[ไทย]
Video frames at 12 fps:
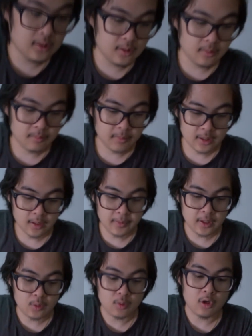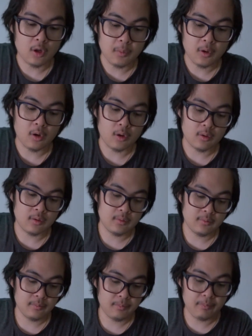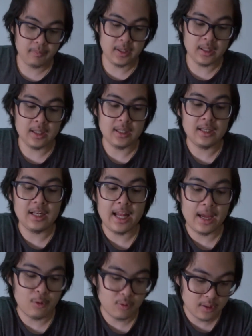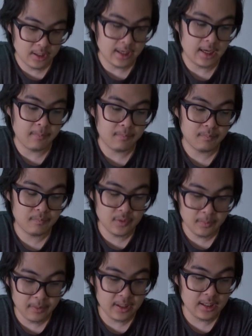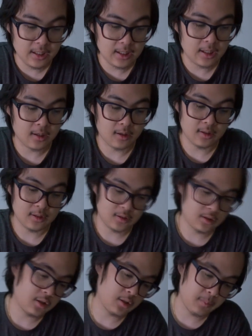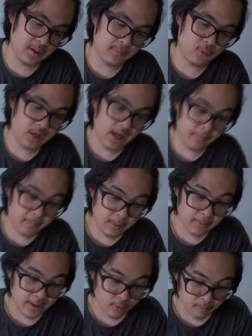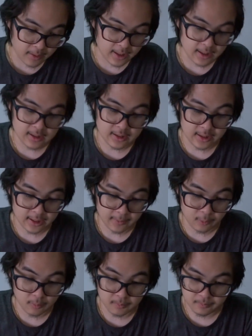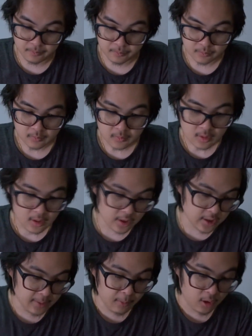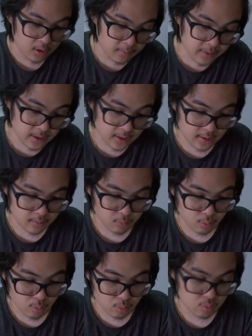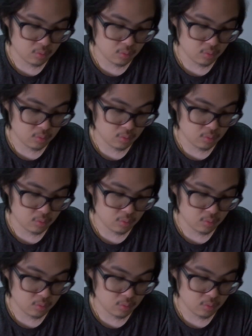ซึ่งมันก็เป็นตัวท็อปของปีที่แล้วนะครับ ซึ่งปีนี้เนี่ยก็จะมีโปรดักต์ใหม่ๆออกมานะครับผมคีย์บอร์ดก็มีแล้วเนี่ยวู้